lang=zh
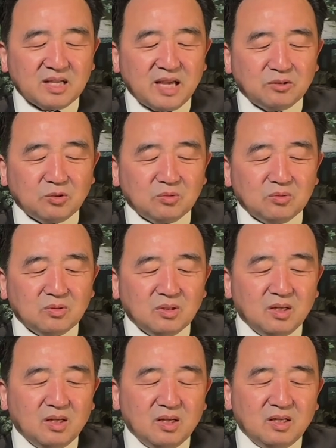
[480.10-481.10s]
严重，
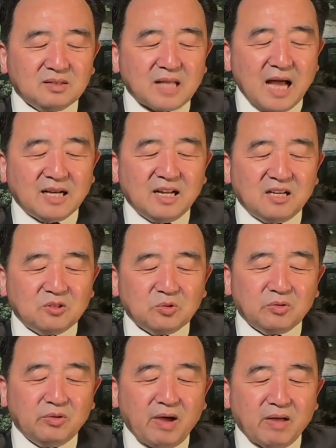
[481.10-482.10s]
大连儿
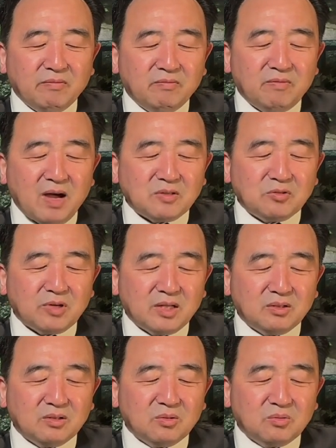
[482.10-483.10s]
童医院完
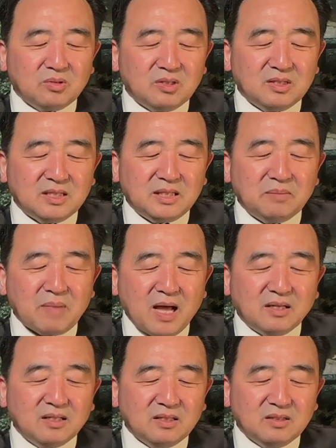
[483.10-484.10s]
全都是挤满
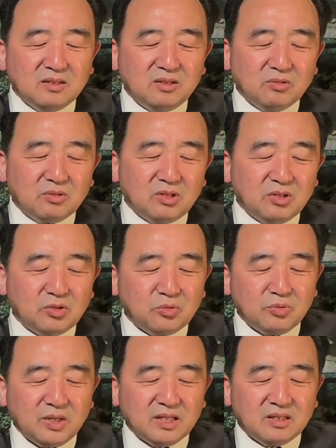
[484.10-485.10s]
了就是
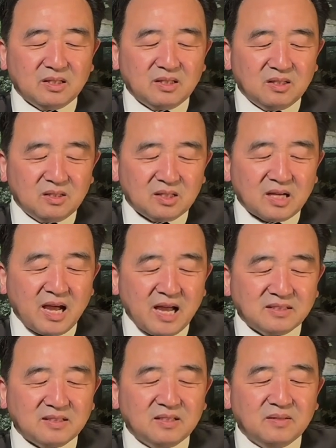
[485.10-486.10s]
输液的儿
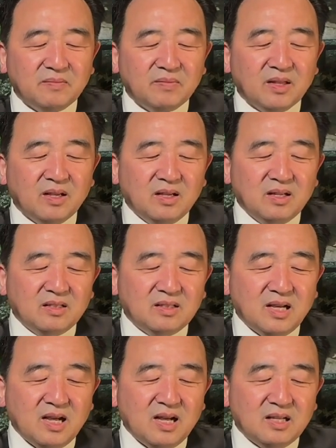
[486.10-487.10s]
孩子，
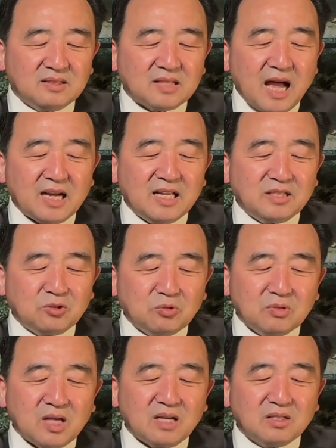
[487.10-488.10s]
那大连
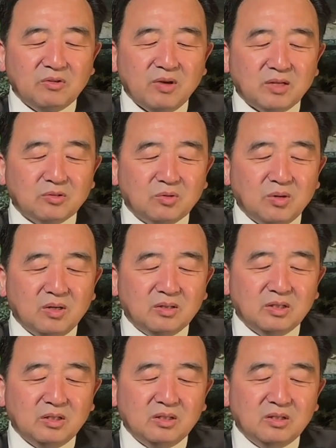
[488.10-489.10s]
中央医院说
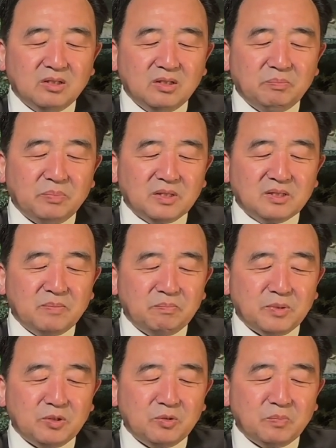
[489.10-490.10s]
一病人
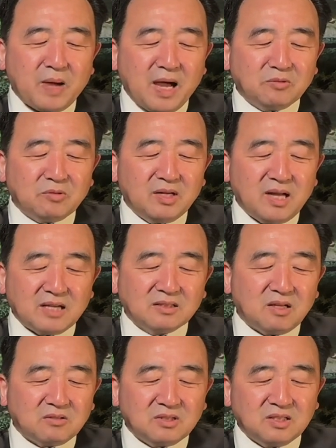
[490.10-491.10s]
必须排队两个
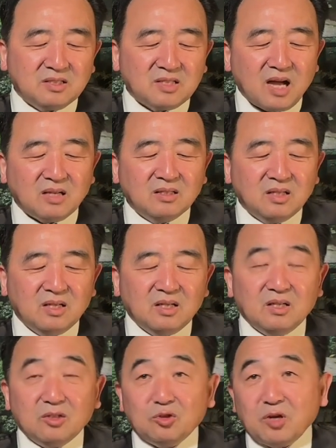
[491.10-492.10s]
小时以上。
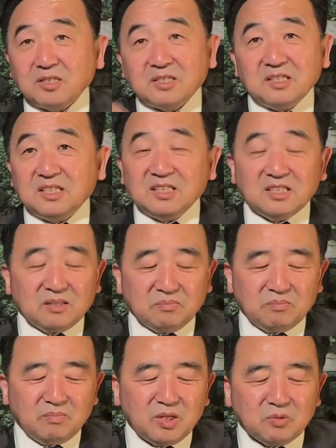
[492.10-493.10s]
全是急诊，
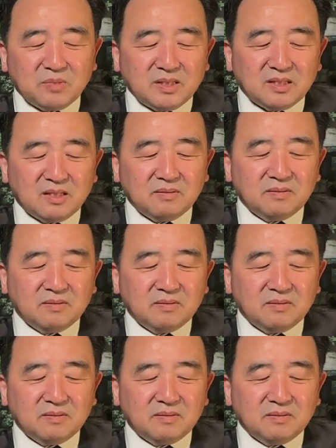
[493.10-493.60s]
没有门诊。